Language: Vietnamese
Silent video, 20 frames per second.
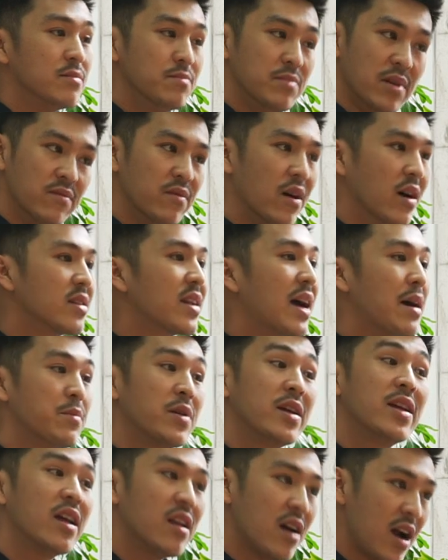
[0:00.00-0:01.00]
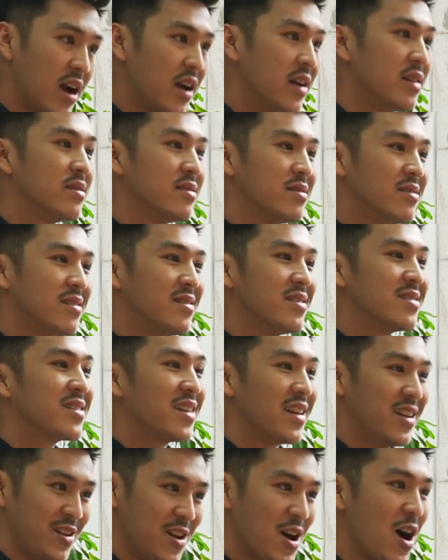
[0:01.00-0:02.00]
mình vẫn cảm thấy nó hay
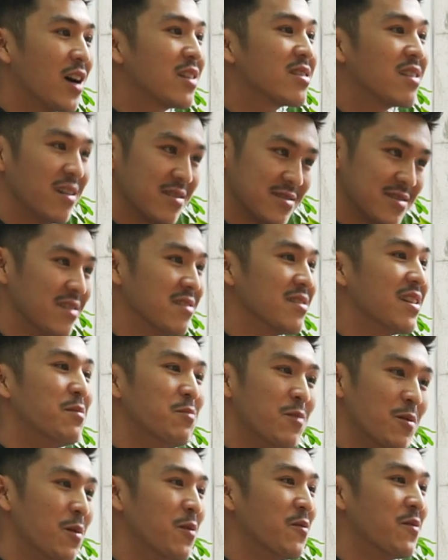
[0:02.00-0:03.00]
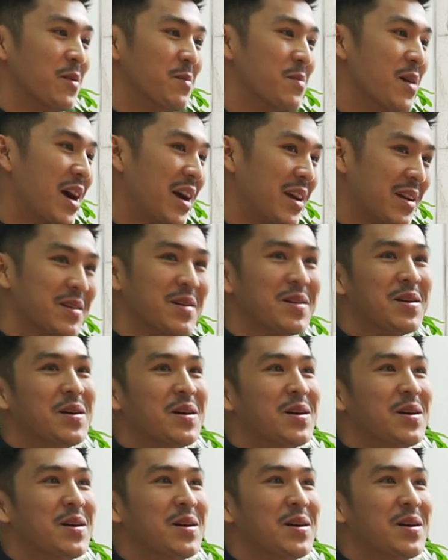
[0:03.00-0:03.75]
thì nó thật sự là một bộ ừ, phim ừ, hay ừ.